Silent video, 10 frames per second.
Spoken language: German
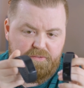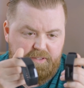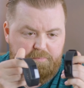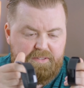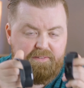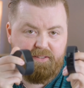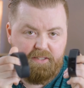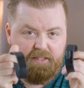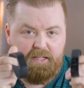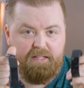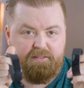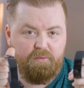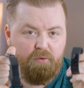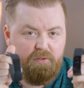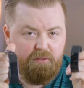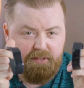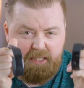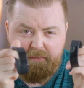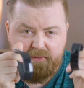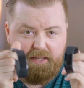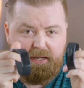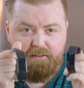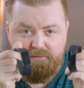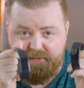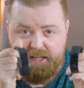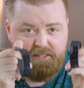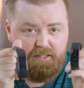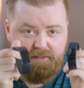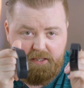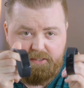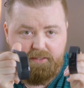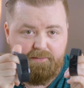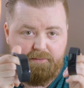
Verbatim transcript: Fitbits hier hinhalte, könntet ihr mir sagen, welcher welcher